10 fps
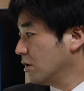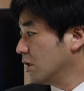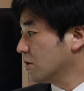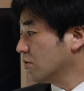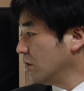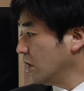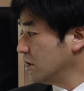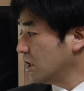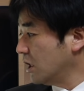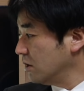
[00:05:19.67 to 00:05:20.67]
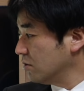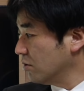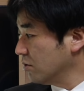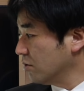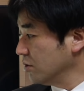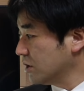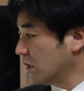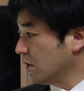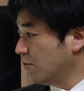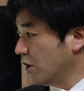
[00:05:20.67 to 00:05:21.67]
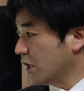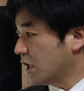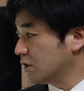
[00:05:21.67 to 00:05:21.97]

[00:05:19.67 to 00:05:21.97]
えー、テナントの倒産がもはや